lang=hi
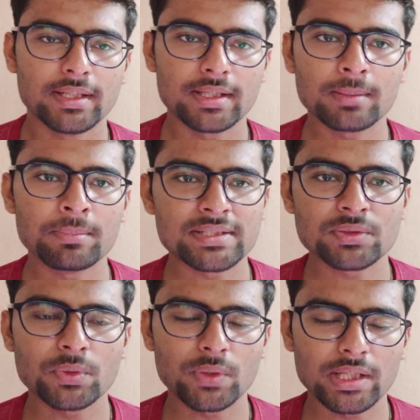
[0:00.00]
इन
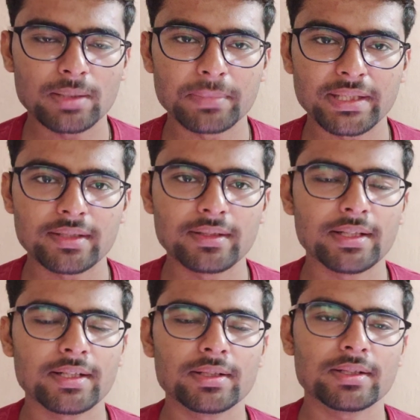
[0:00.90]
कंपेरिजन टू रियल मैड्रिड
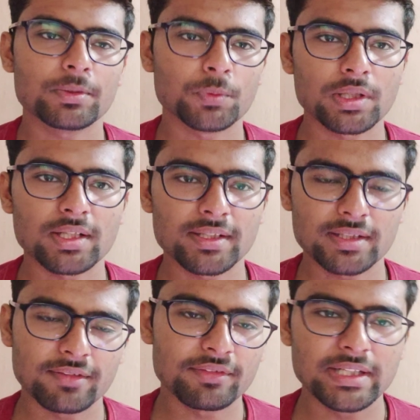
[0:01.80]
एंड एक उनका
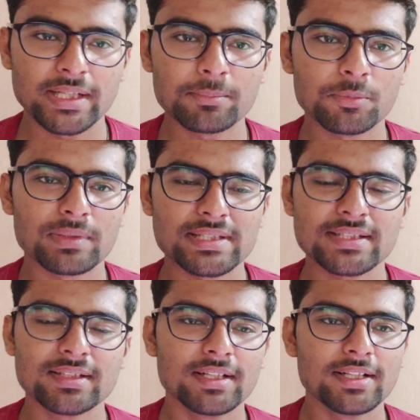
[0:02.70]
लाइक अवे टीम ऊपर से